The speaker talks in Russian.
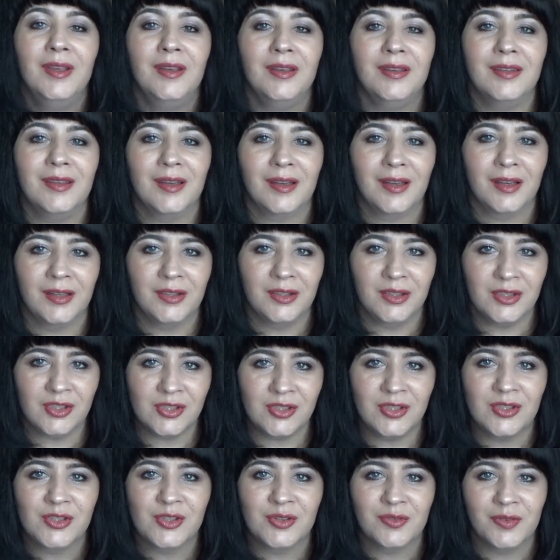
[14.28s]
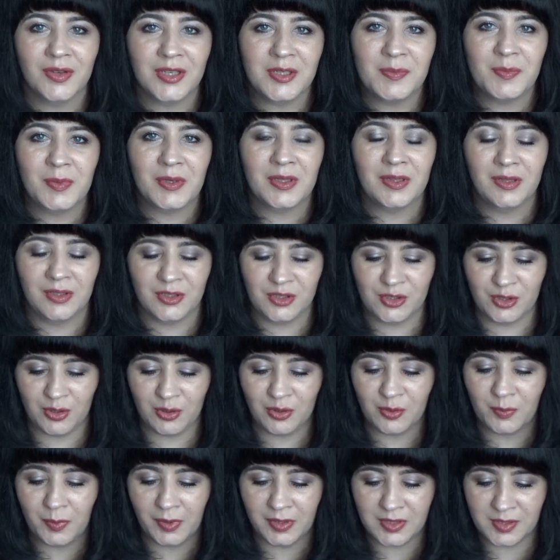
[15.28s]
я, конечно же, вас приглашаю
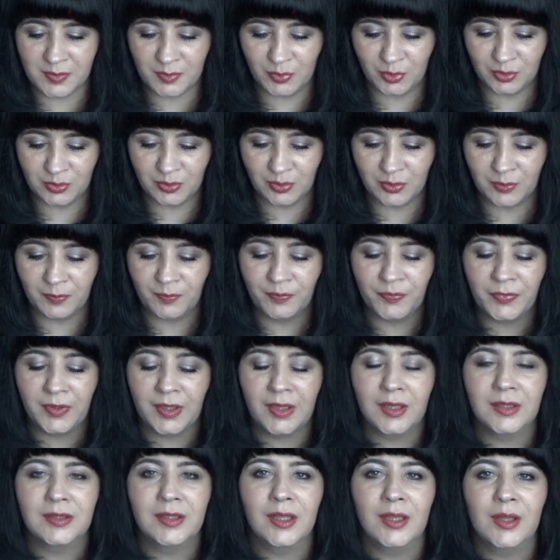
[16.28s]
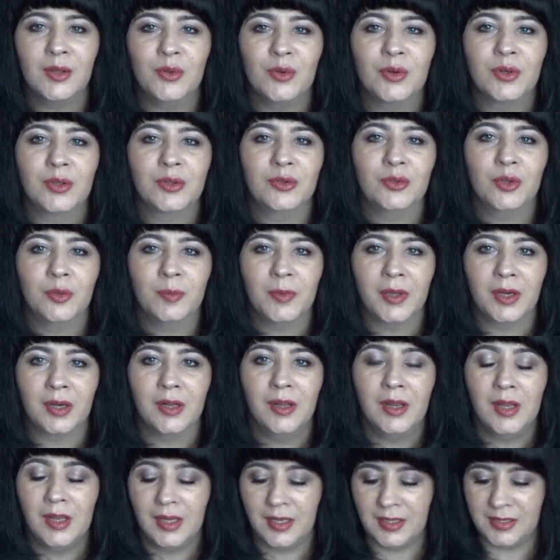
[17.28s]
к просмотру. Каталог номер
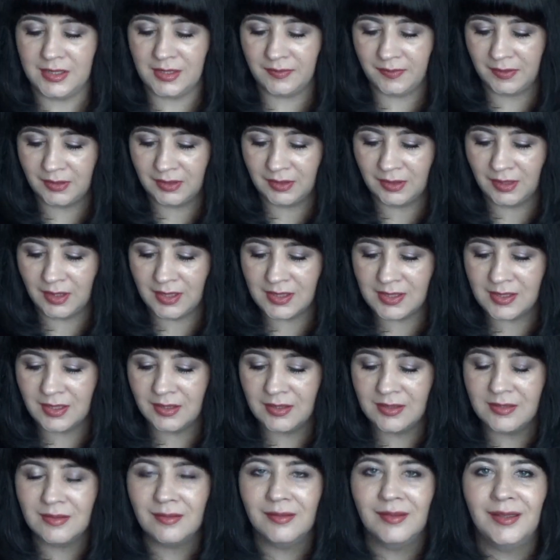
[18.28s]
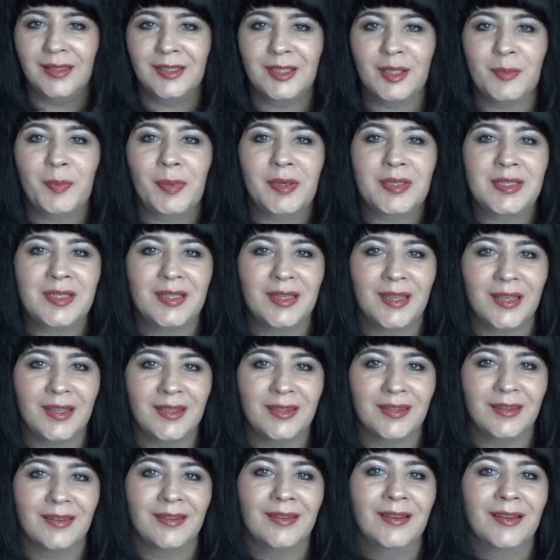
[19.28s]
19, э, это
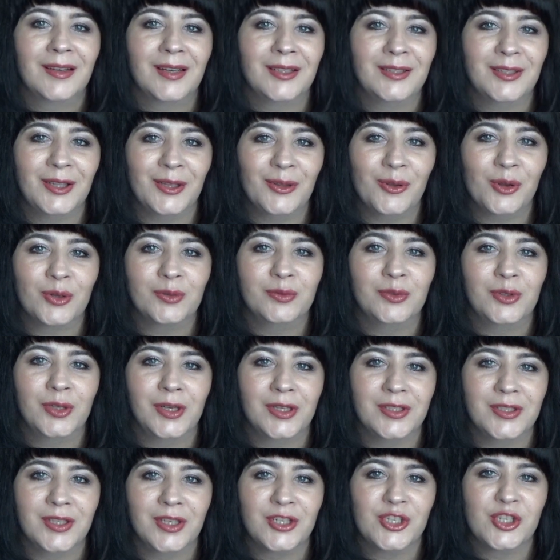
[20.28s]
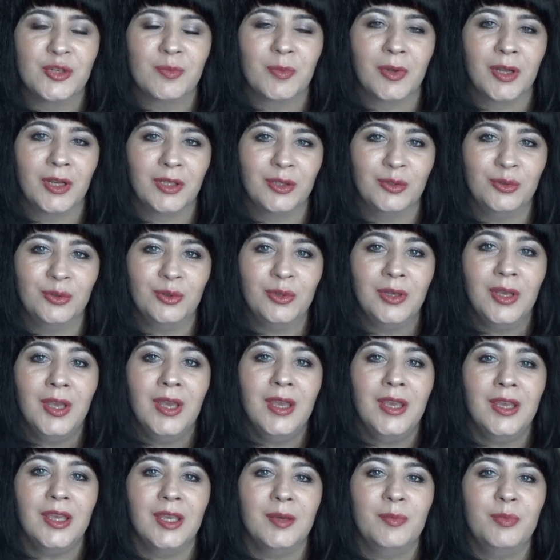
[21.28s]
последний каталог в уходящем году
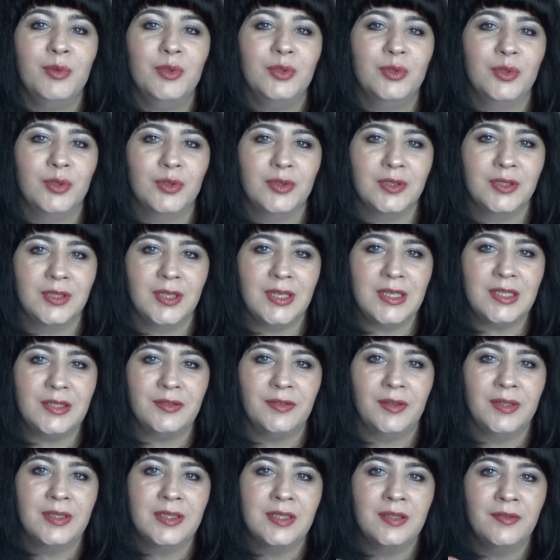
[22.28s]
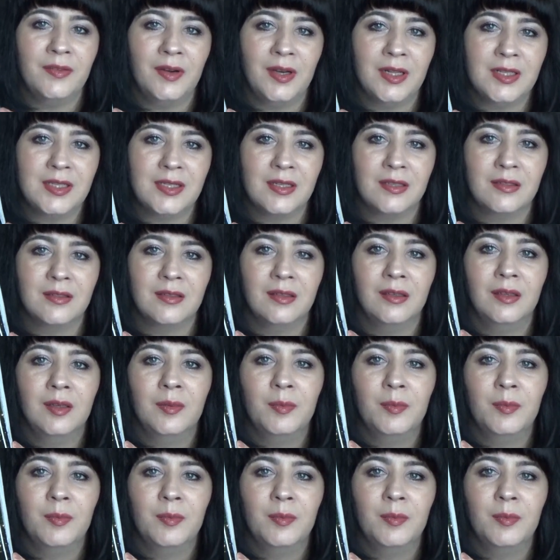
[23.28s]
и будет он действовать с 21